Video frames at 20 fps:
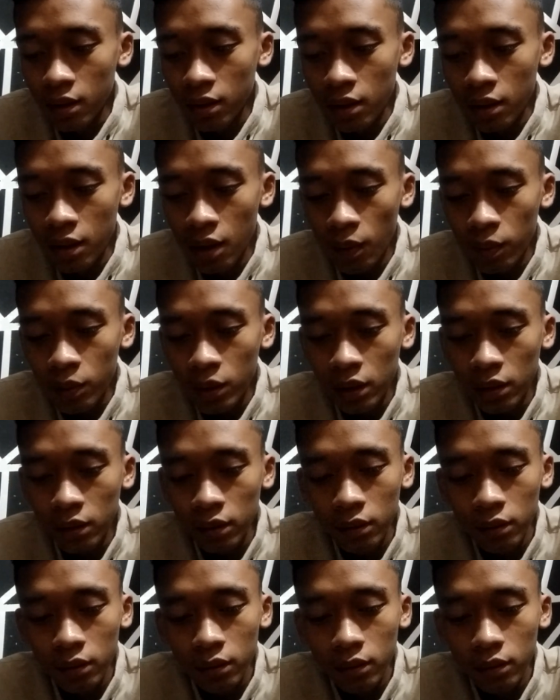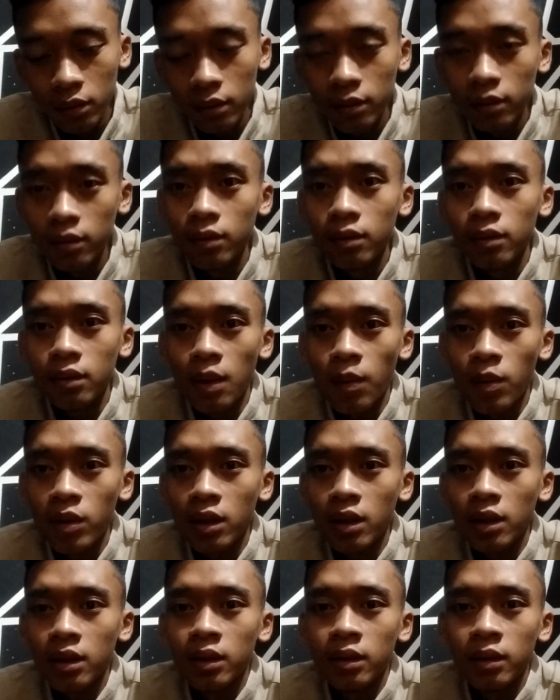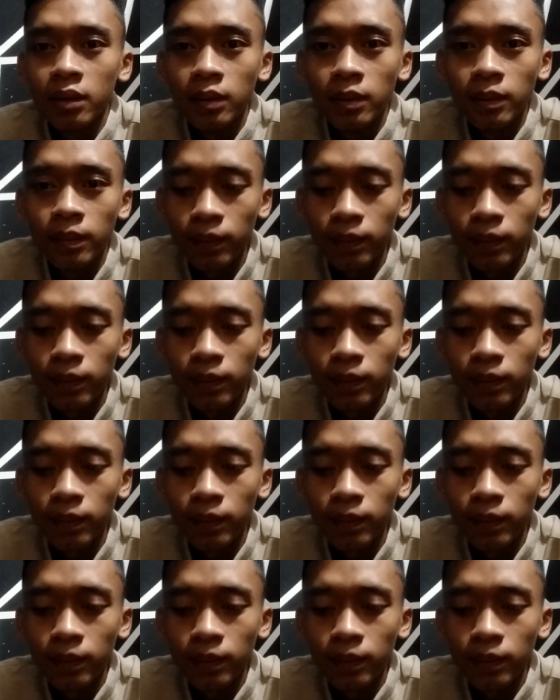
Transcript: tidak upset sama sekali.